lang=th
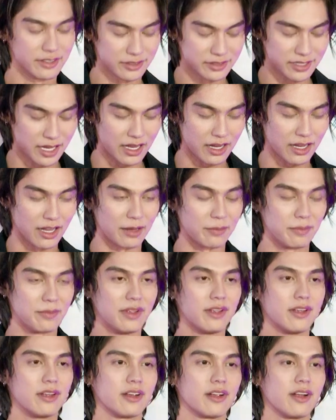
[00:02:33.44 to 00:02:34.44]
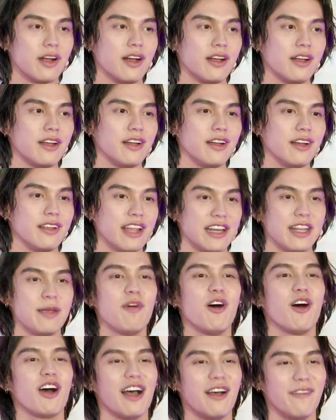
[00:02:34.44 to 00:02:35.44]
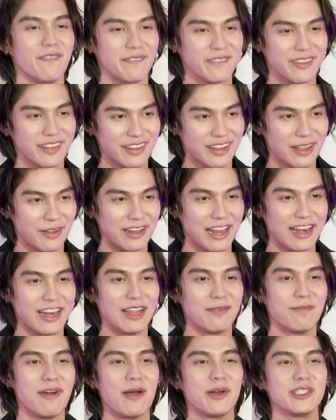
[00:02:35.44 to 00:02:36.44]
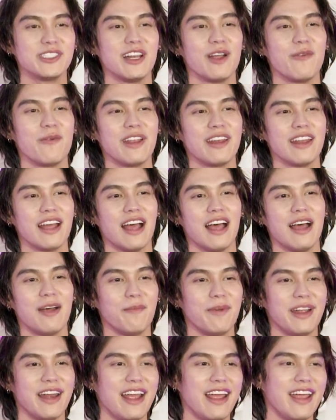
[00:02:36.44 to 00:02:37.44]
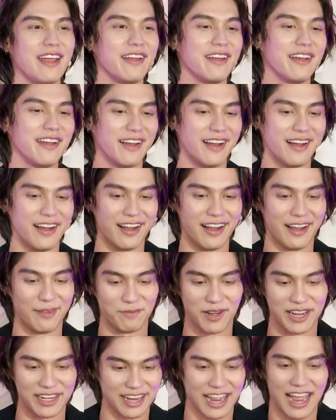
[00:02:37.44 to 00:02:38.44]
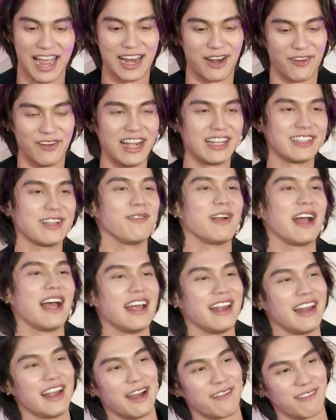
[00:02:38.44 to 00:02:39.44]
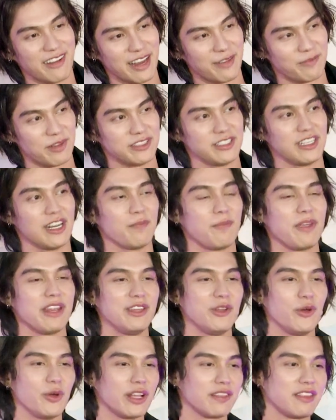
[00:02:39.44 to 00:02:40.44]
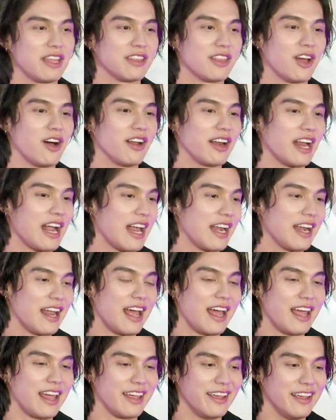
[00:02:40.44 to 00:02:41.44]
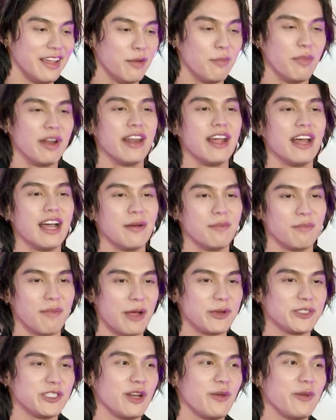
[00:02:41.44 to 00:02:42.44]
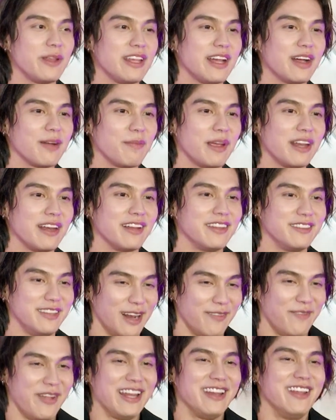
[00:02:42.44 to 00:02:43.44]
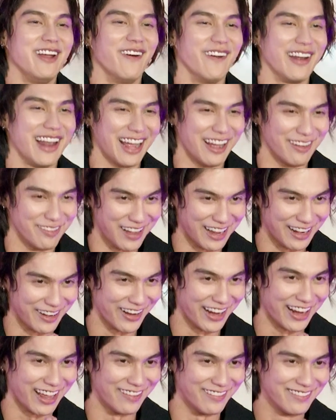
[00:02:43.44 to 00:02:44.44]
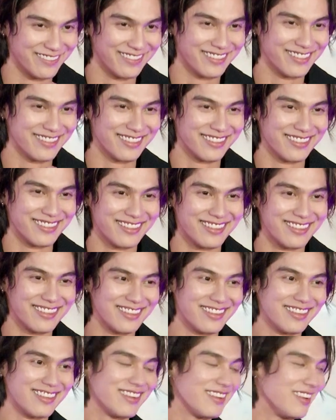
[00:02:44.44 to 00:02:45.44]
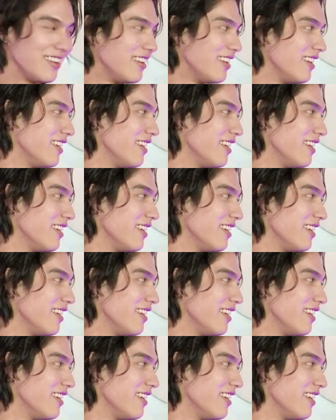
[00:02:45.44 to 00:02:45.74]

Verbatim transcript: ใช่ครับก็คืออย่างที่บอกครับ อย่าอย่าลืมไบวชิรวิทย์นะฮะ ไม่ได้เปิดค่ายแล้วเลิกทำงานนะครับ ก็ยังเป็นศิลปินอยู่ยังติดต่องานได้เหมือนเดิมไบวชิรวิทย์ยังเป็นศิลปินอยู่นะครับฝากด้วยครับอันนี้เป็นเบอร์แรกของค่าย